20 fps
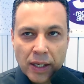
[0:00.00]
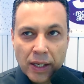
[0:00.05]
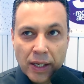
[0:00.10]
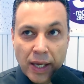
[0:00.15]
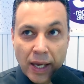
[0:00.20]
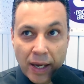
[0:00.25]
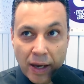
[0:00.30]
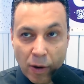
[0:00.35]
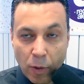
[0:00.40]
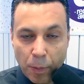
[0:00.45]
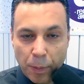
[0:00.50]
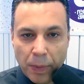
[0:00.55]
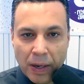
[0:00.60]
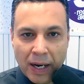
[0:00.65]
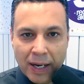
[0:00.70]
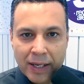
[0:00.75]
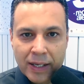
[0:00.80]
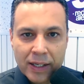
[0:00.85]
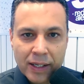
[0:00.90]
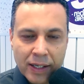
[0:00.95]
quem é o
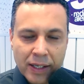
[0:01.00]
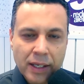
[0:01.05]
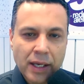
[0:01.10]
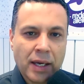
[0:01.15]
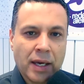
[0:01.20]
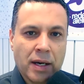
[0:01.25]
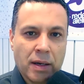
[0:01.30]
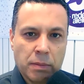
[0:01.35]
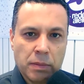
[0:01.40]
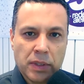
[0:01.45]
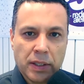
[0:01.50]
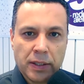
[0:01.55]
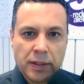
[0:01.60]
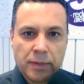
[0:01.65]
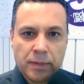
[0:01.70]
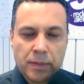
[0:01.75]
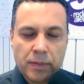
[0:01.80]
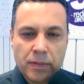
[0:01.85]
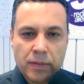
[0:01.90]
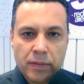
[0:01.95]
pai e quem é a mãe.
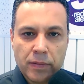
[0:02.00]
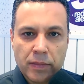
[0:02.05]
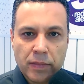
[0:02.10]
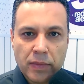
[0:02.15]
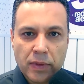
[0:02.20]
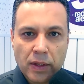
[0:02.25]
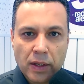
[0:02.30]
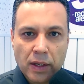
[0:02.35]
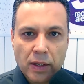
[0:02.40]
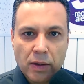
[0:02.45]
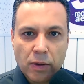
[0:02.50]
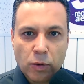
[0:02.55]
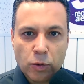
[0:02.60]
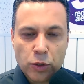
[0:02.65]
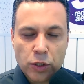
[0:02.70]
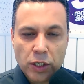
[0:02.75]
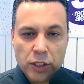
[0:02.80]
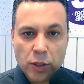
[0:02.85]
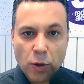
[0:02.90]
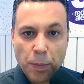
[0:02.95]
Ou
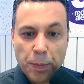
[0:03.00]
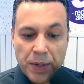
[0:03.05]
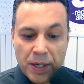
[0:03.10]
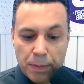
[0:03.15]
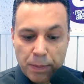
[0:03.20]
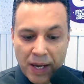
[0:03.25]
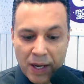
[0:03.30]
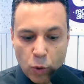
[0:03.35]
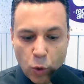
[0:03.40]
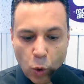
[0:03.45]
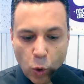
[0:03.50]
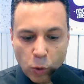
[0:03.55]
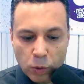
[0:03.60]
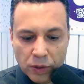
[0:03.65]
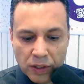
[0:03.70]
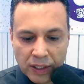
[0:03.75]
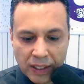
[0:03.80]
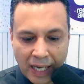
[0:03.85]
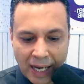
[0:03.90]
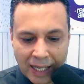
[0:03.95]
seja, é o primeiro
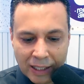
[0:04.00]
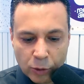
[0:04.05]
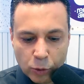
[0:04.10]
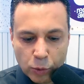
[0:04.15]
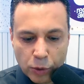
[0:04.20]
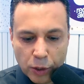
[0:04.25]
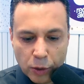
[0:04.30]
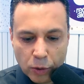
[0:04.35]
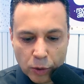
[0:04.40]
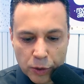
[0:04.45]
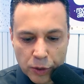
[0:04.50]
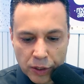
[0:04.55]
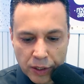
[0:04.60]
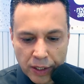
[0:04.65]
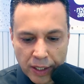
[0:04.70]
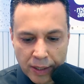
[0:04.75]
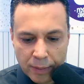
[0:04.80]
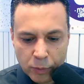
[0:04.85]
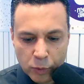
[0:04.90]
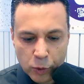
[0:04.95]
contato que nós
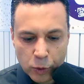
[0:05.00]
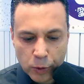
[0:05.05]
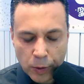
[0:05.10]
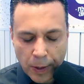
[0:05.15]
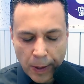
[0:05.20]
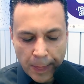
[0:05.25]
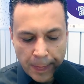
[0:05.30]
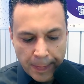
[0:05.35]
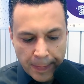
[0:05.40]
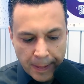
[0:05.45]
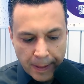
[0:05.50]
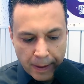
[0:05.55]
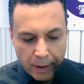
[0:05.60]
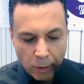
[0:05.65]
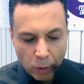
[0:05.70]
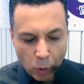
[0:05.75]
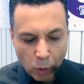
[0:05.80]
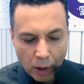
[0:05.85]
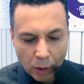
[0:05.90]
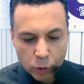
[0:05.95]
temos
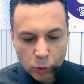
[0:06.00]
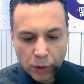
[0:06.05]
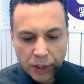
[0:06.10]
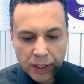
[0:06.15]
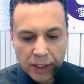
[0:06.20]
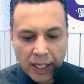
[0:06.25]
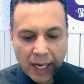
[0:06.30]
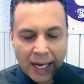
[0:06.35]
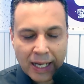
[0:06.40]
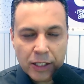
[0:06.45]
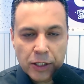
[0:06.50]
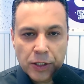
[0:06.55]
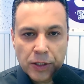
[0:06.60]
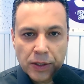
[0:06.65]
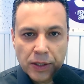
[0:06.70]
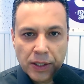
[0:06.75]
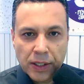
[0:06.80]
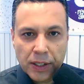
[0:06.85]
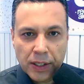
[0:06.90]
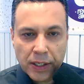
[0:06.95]
com a
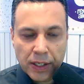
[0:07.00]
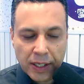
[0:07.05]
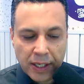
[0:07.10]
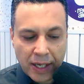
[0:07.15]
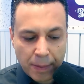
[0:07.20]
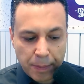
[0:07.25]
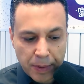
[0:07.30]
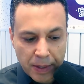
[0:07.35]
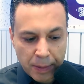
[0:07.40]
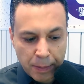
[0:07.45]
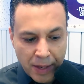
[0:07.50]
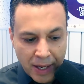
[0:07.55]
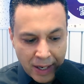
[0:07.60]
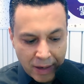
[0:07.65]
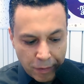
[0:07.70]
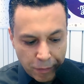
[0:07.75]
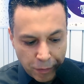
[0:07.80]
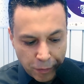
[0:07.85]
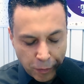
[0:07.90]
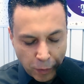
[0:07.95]
autoridade e a
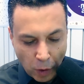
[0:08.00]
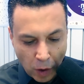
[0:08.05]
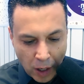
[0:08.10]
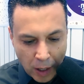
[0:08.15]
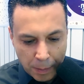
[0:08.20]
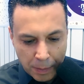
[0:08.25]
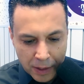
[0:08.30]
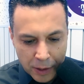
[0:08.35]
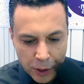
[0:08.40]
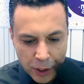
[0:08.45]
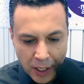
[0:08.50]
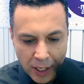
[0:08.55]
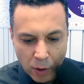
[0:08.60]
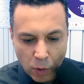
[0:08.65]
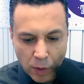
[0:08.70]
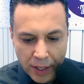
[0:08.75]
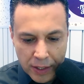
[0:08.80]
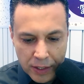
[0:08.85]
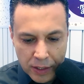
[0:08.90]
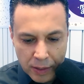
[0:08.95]
primeira forma de
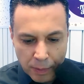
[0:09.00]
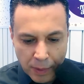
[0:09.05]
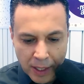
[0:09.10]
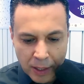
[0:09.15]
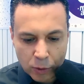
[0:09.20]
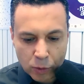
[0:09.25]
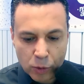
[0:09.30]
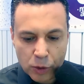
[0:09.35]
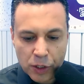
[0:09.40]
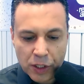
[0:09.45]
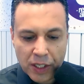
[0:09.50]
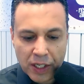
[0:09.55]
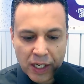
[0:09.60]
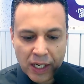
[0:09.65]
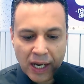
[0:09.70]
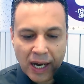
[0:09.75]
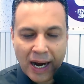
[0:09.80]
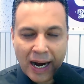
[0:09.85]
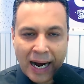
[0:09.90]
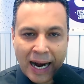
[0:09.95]
reconhecimento de
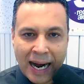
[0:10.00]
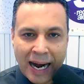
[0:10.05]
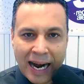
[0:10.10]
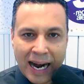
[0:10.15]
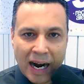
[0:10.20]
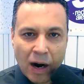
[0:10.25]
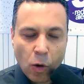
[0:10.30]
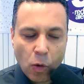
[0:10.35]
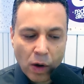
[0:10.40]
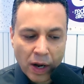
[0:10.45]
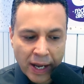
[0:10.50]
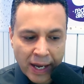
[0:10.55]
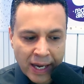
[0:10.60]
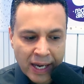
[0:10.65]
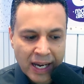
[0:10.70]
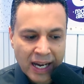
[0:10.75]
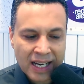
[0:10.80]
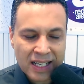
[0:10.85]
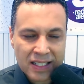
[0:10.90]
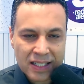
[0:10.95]
que há
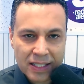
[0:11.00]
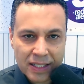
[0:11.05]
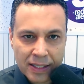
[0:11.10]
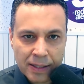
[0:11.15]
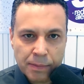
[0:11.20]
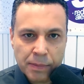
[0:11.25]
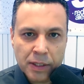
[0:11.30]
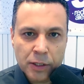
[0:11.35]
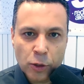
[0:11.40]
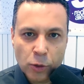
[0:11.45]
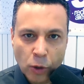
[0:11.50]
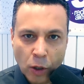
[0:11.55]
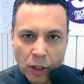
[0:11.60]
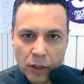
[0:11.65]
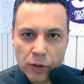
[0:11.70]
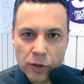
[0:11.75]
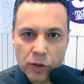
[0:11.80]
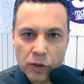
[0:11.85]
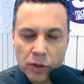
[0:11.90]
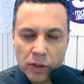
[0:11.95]
alguém acima de
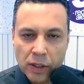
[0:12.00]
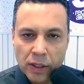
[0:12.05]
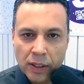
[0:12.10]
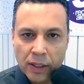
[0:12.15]
nós.